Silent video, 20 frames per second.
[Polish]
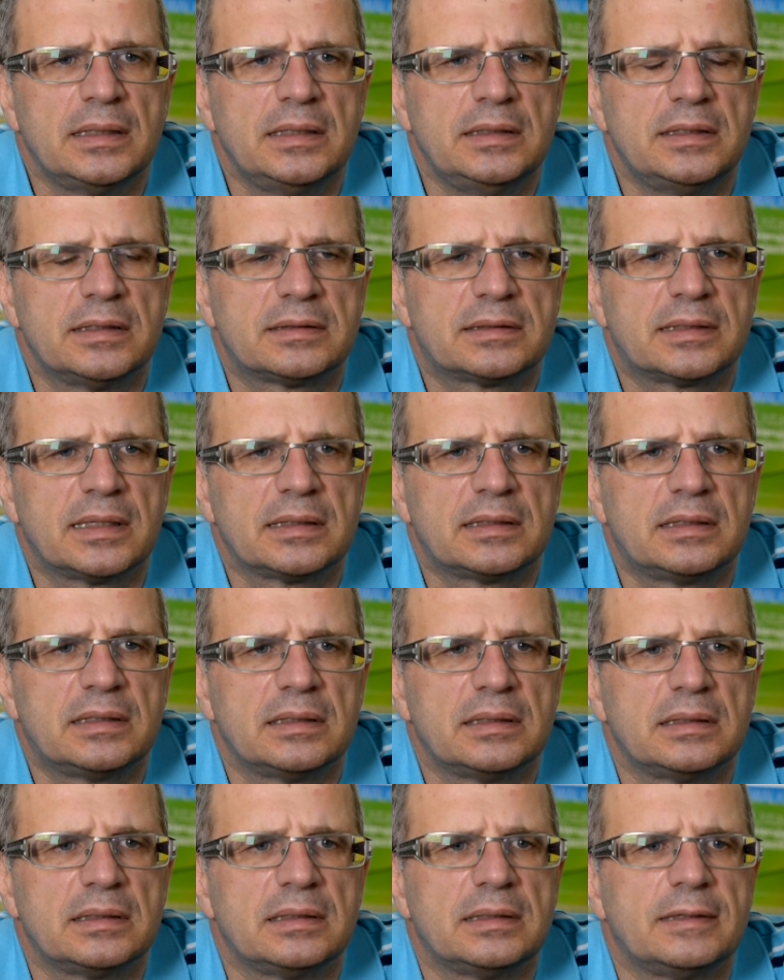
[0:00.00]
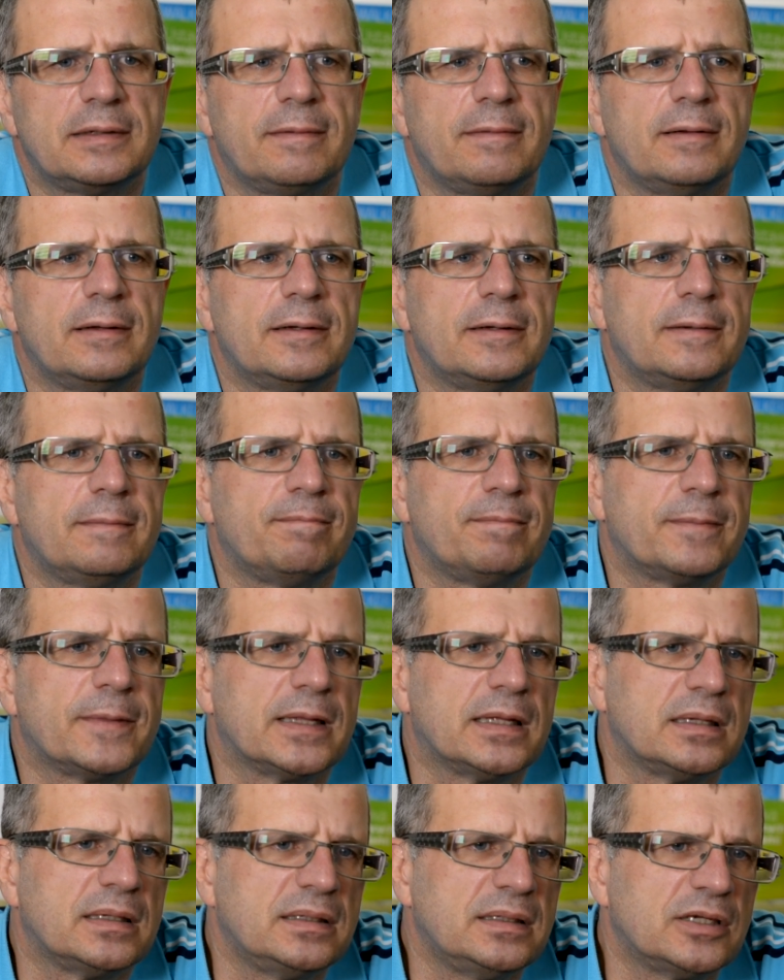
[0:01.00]
I niestety,
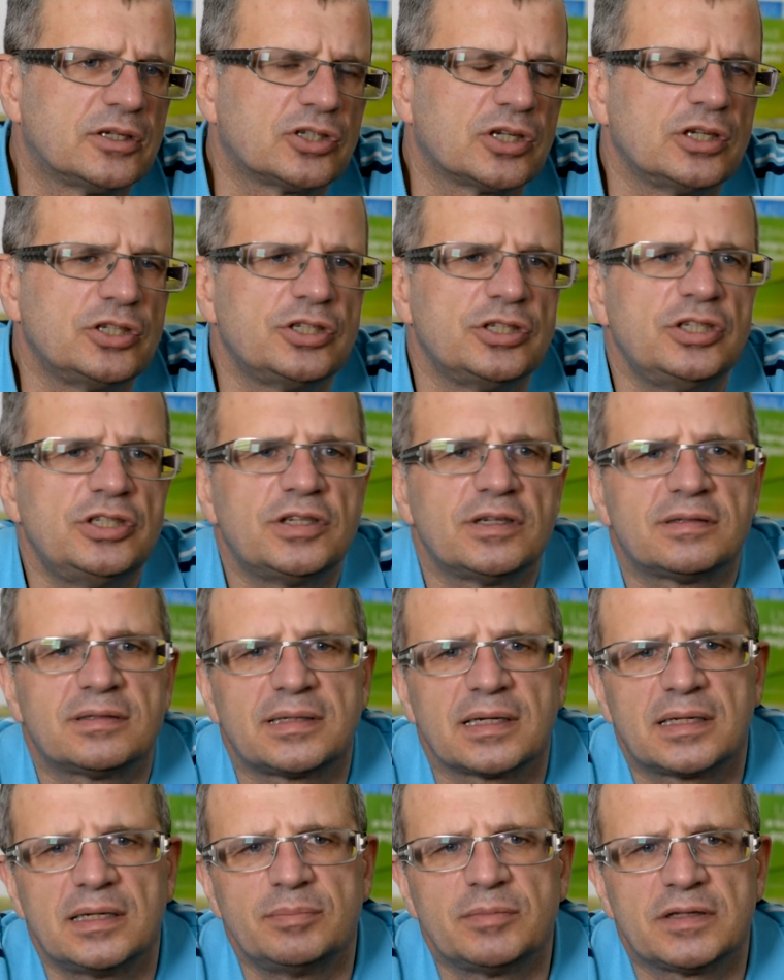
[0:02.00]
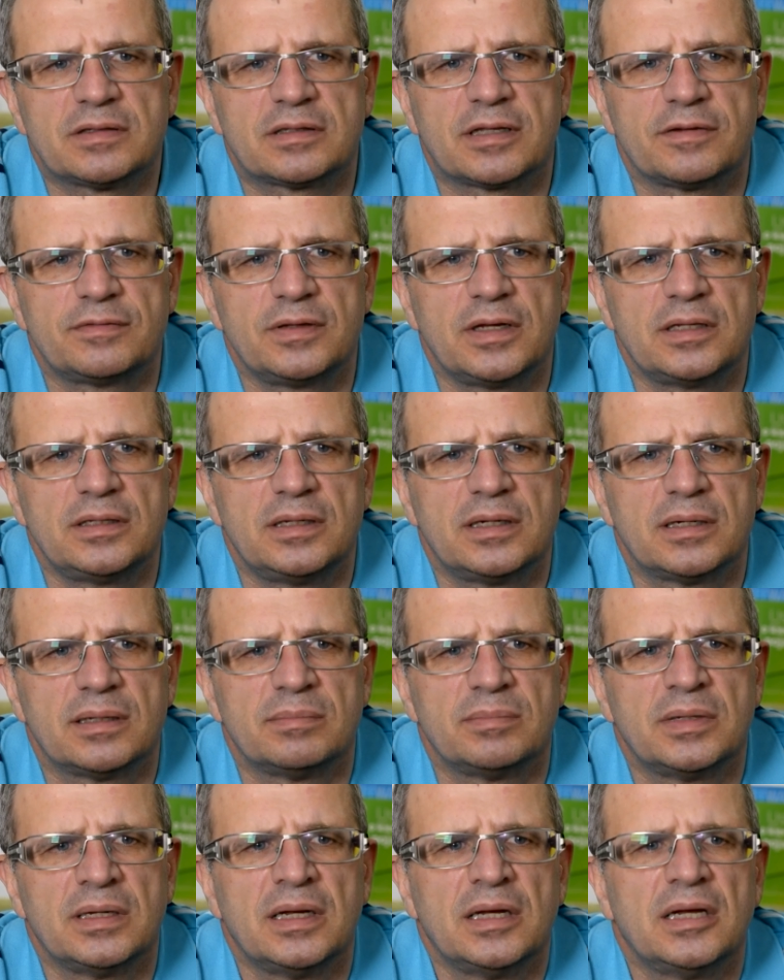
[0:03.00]
y, jeżeli idziesz z takim
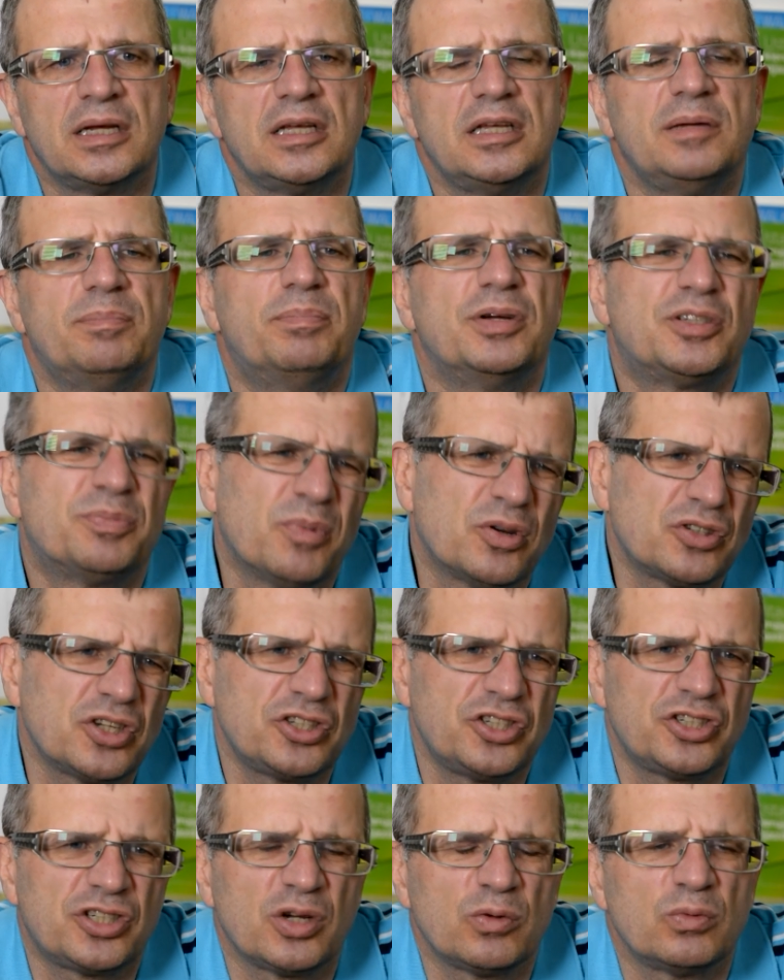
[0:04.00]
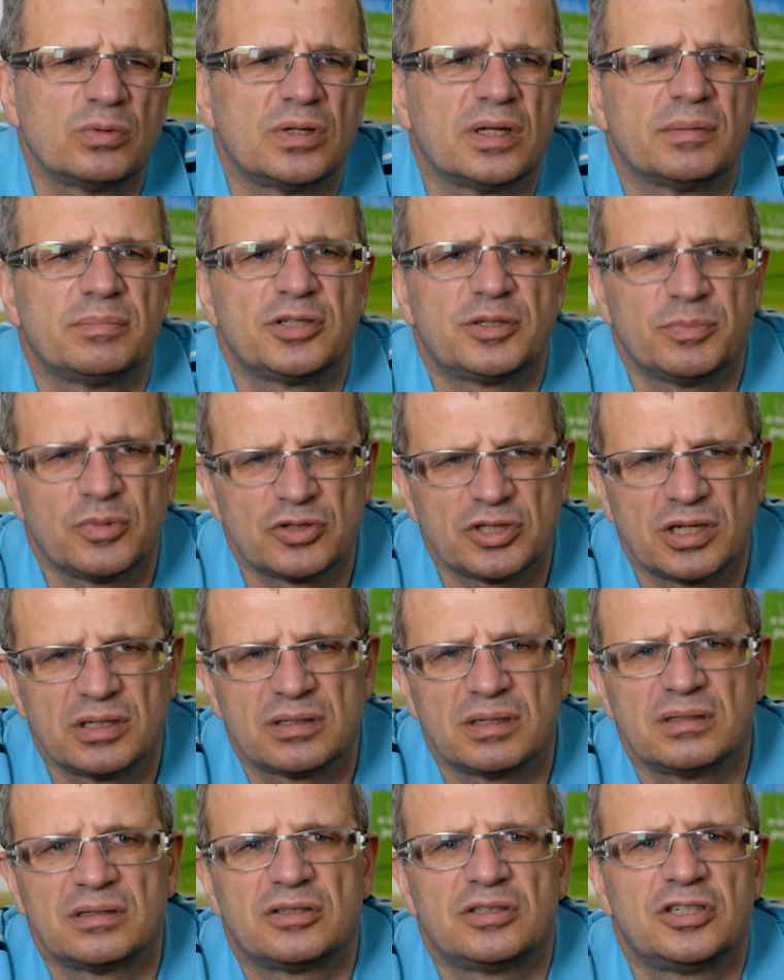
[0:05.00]
nastawieniem i być może Ci się uda, być
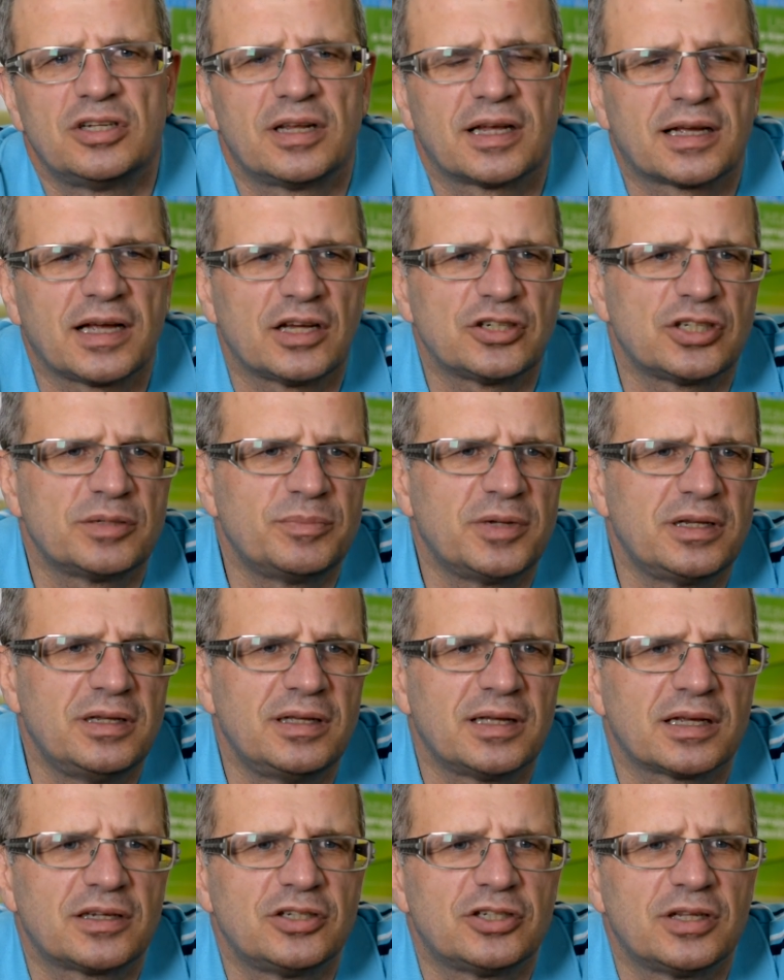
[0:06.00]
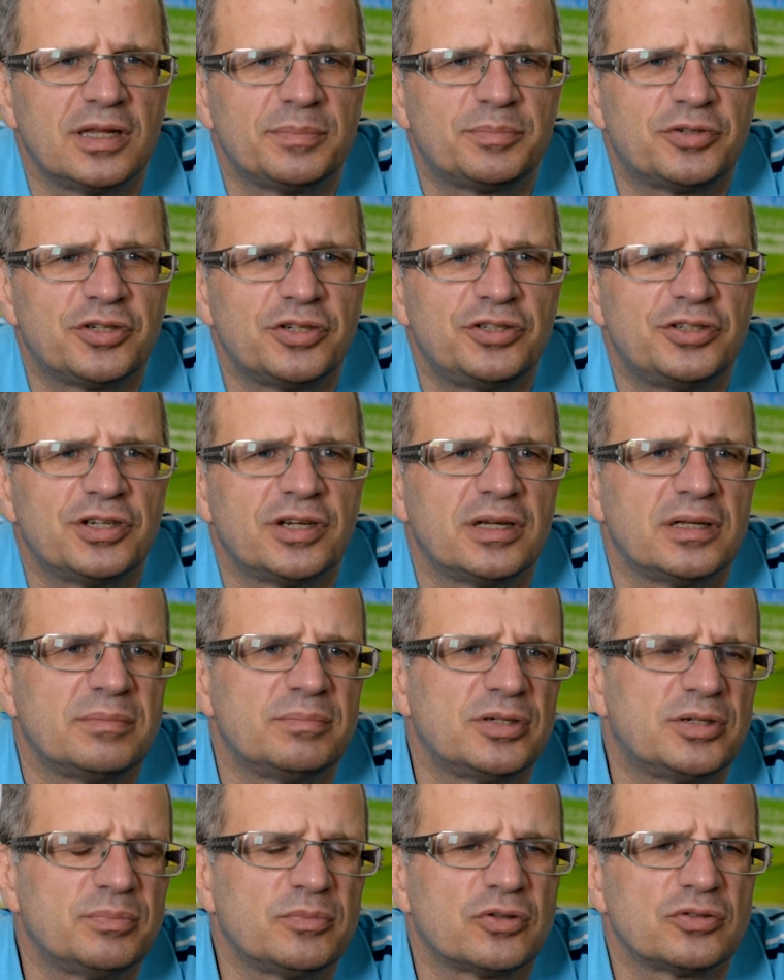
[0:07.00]
może Ci lekarze mieli jakiś lepszy
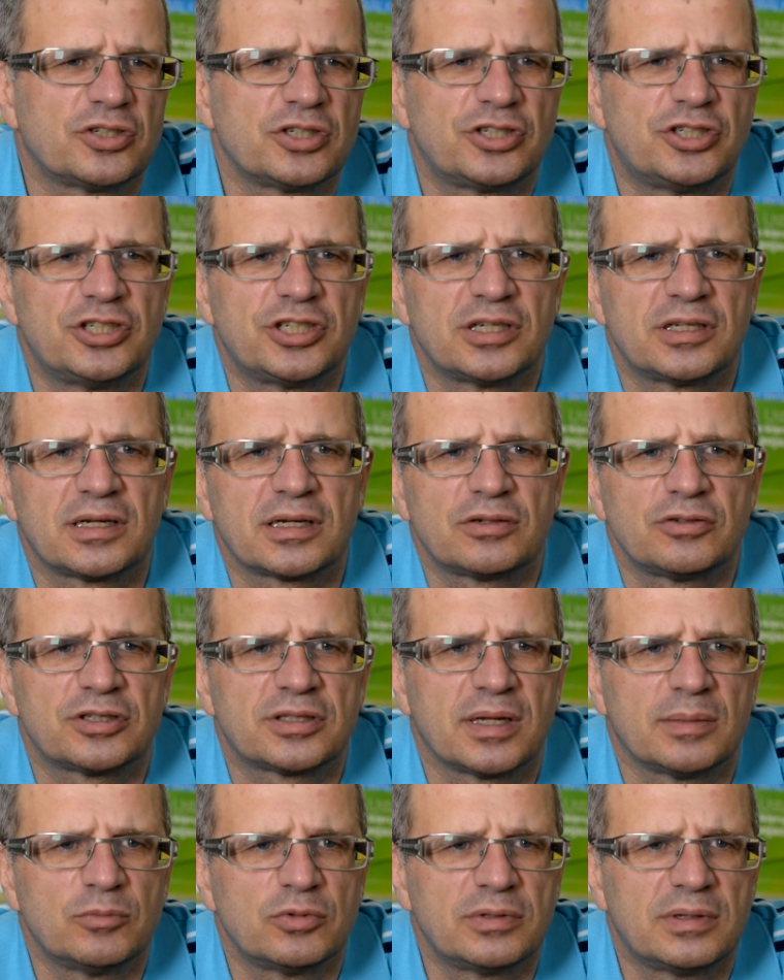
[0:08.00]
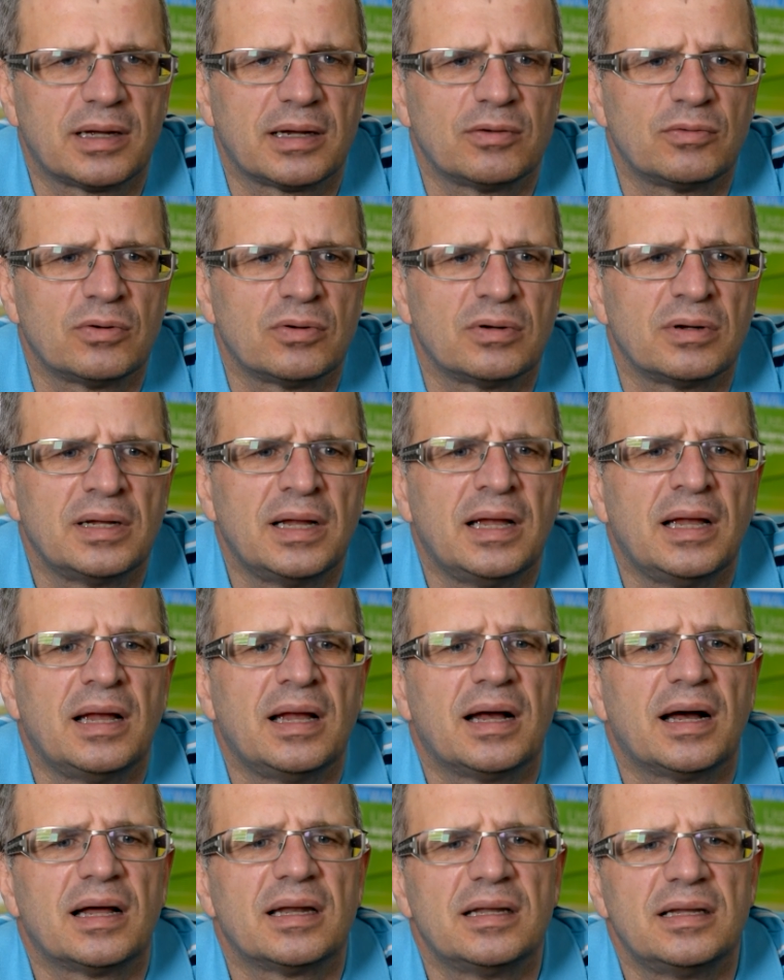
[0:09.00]
dzień, być może Ci się jakoś tam udało,
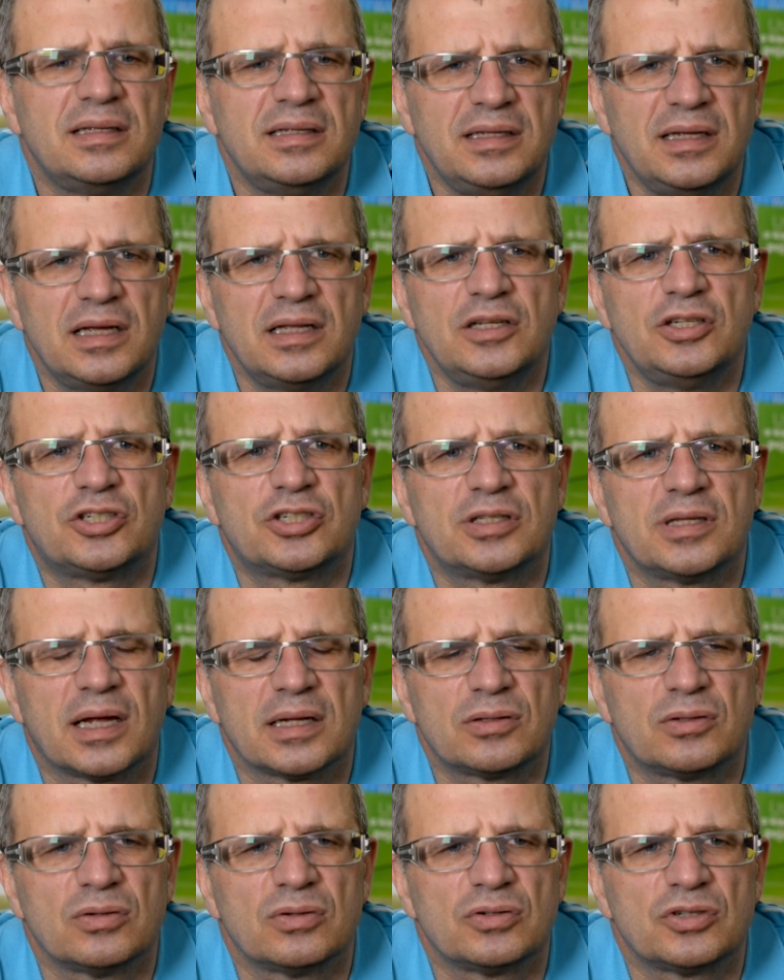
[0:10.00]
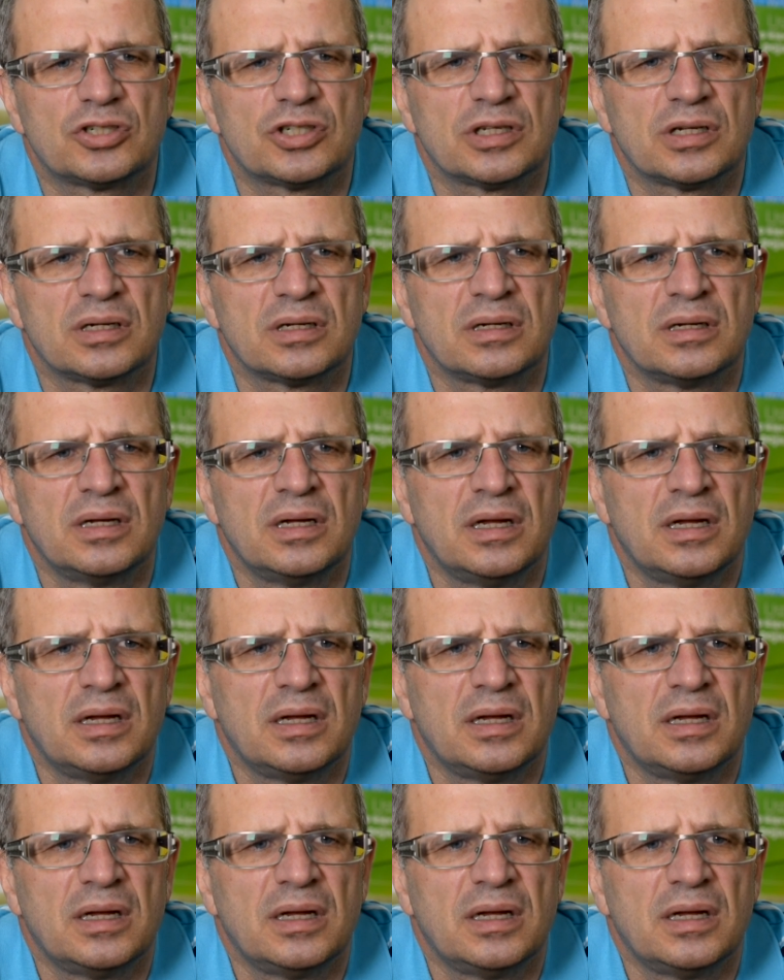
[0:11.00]
ale nie licz na to, że